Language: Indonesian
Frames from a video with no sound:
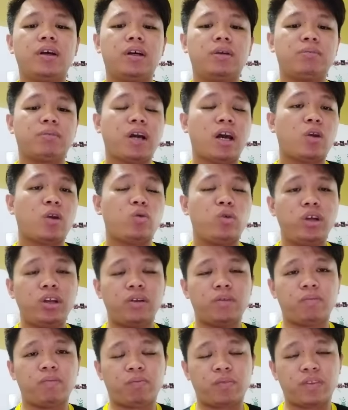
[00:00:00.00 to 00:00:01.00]
um,
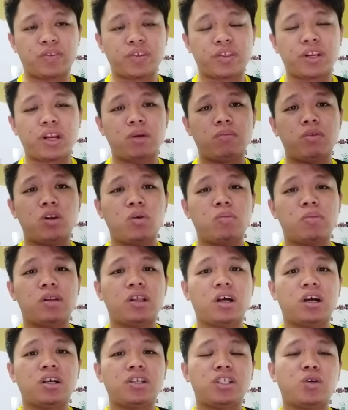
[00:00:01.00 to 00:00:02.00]
Khairuddin setelah beliau
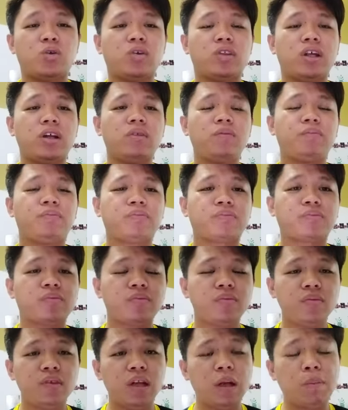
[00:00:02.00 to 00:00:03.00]
meletakkan jawatan
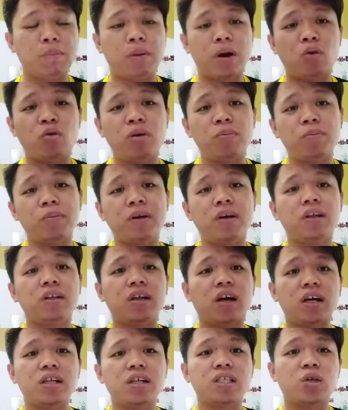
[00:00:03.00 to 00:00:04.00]
bahwa
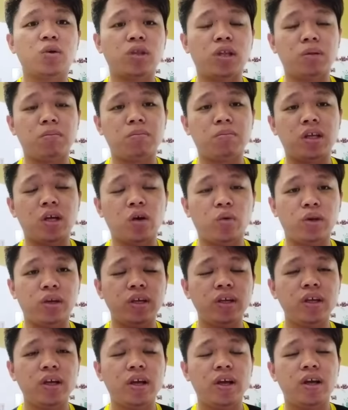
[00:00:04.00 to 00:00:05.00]
perletakan jawatan beliau
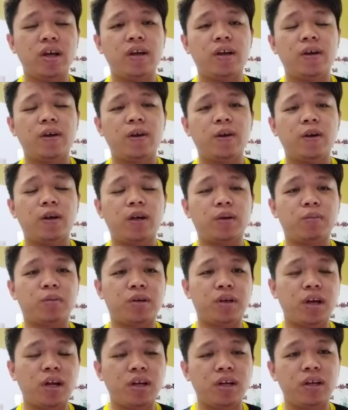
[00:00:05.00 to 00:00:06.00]
ini um,
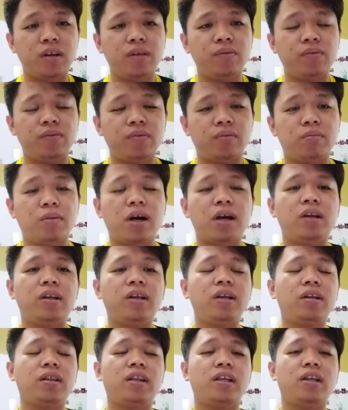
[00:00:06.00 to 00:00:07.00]
kerana
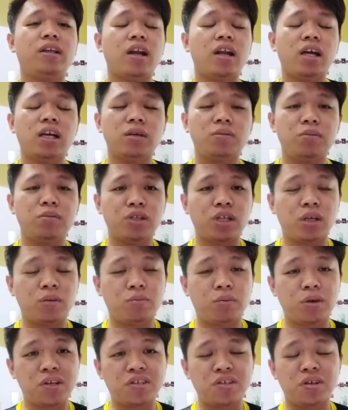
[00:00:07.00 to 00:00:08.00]
Mahathir tidak lagi menjadi
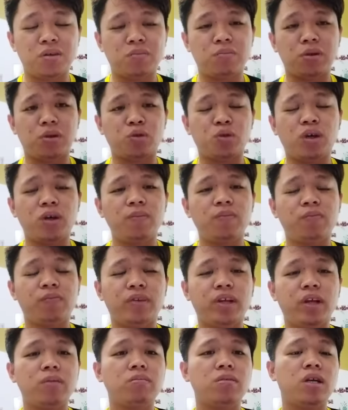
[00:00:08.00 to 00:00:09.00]
presiden berjuang
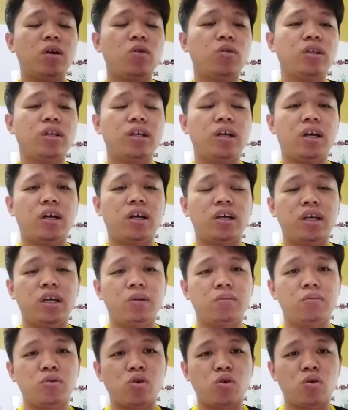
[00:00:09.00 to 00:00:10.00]
dan beliau tidak
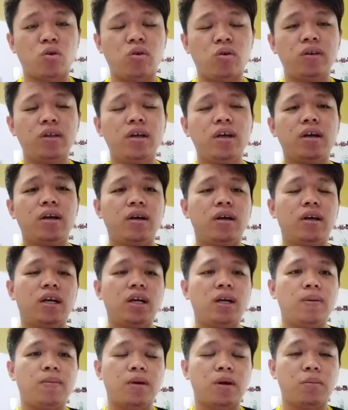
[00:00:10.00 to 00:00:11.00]
ingin menyokong
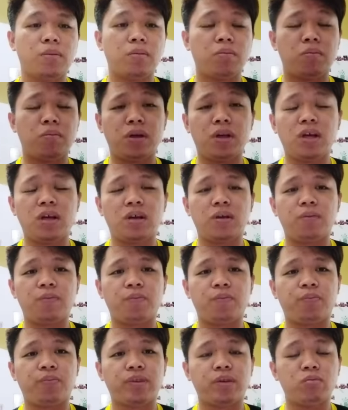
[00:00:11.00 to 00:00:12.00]
um,
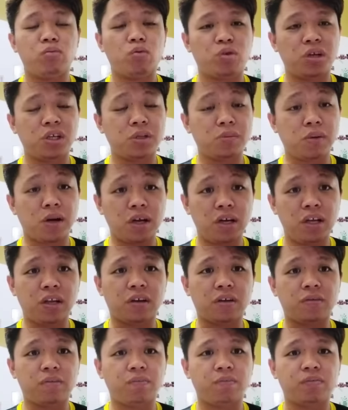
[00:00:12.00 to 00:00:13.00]
kepimpinan Mukris
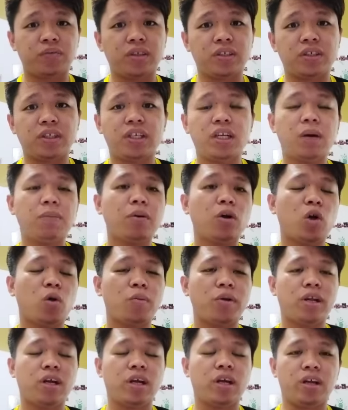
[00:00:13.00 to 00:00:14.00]
Mahathir. Jadi apa
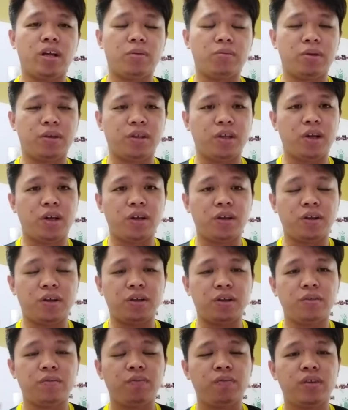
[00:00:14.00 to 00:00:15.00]
komen Anda berita hari
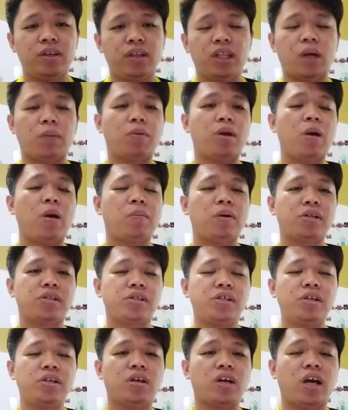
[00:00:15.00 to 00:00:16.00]
ini? Tapi yang
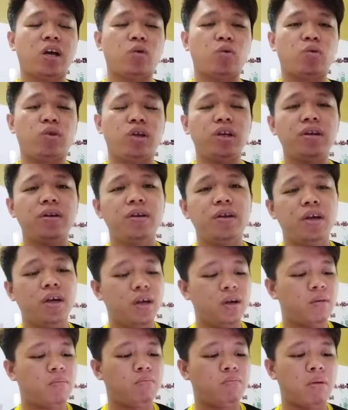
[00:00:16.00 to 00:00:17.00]
pasti Khairuddin
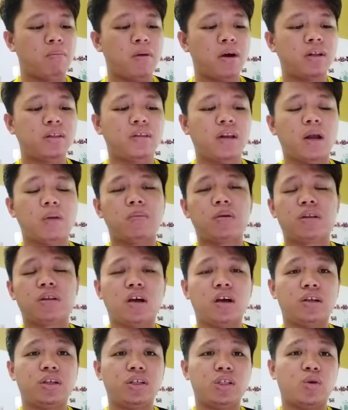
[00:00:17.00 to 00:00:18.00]
memang telah
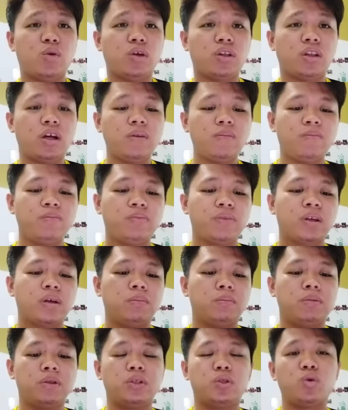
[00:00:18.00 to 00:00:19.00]
meletakkan jawatan
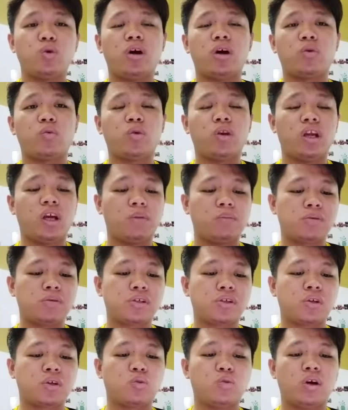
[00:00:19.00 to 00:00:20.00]
pejuang wilayah
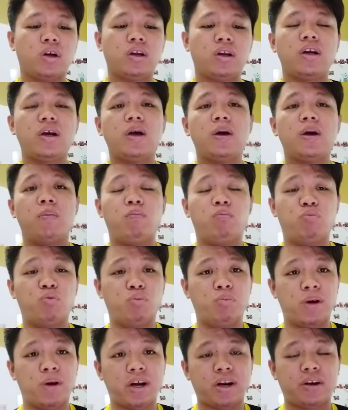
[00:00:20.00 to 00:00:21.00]
persekutuan
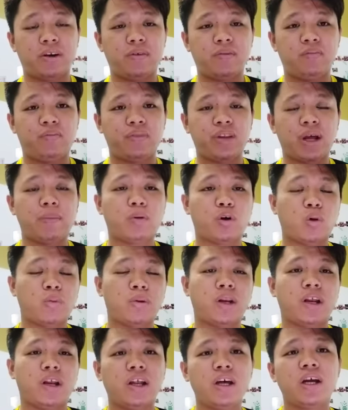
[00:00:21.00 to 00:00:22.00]
bubar. Apa
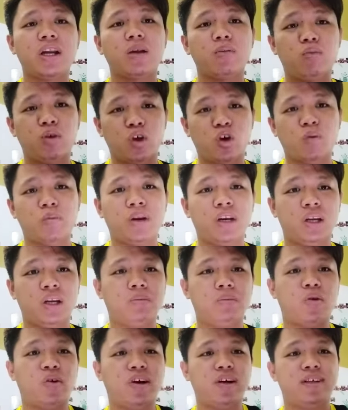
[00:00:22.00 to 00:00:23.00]
komen Anda? Anda boleh komen
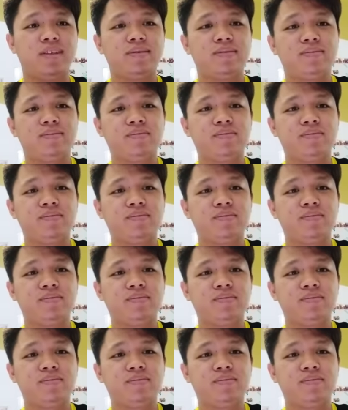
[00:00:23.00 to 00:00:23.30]
di bawah.